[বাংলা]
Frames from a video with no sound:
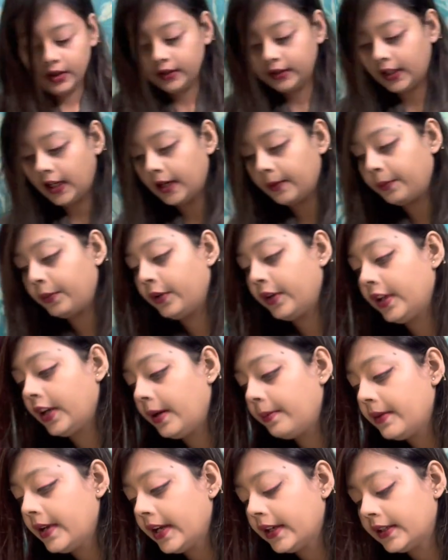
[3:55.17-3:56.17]
তারপরে
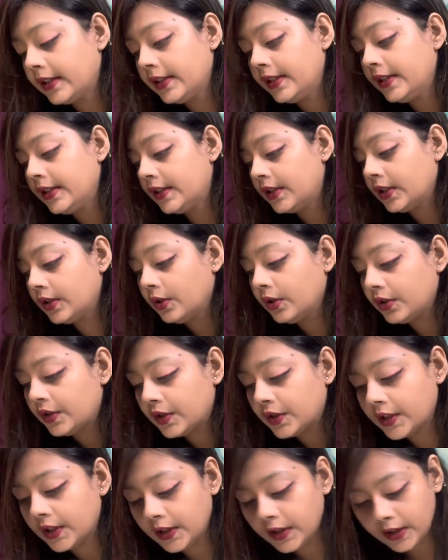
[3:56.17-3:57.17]
আমি একটা নিয়েছি
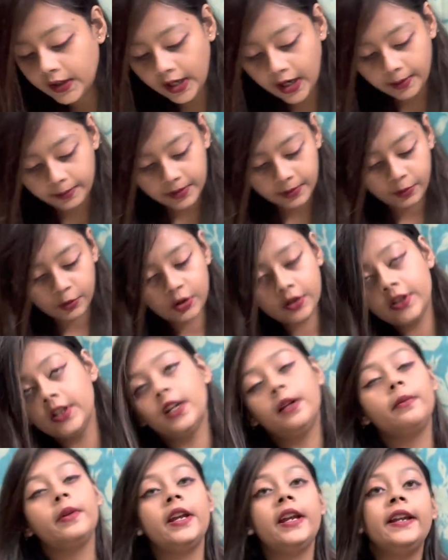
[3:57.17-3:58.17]
হচ্ছে আমি
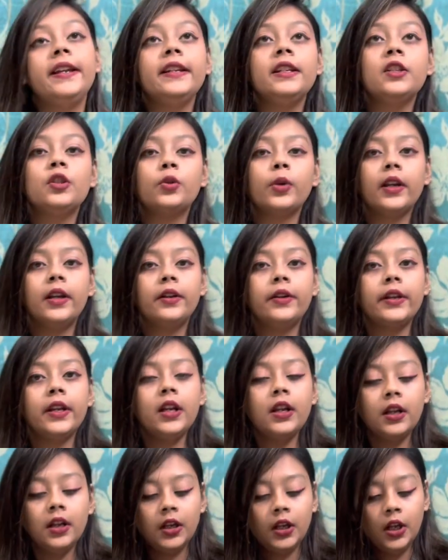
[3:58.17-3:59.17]
বলছিলাম এরি জুয়েলারি
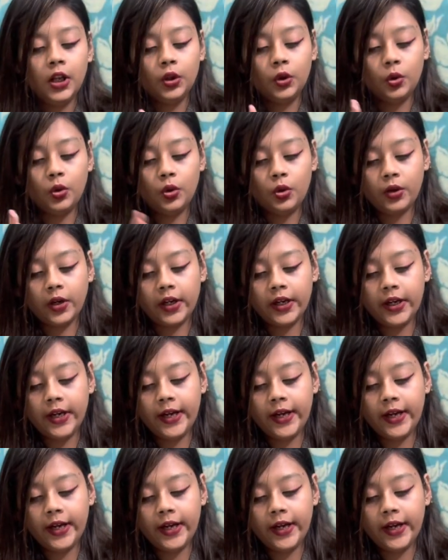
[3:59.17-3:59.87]
তো ওখানে